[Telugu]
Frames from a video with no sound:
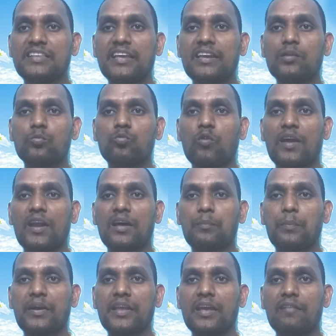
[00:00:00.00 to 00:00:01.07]
దీని ద్వారా
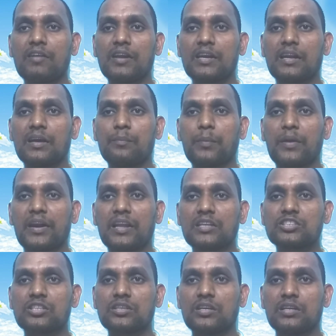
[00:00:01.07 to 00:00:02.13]
పర్యావరణ
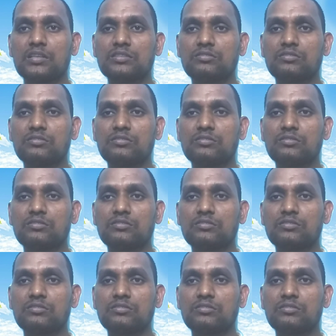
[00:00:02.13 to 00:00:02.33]
పరిరక్షణ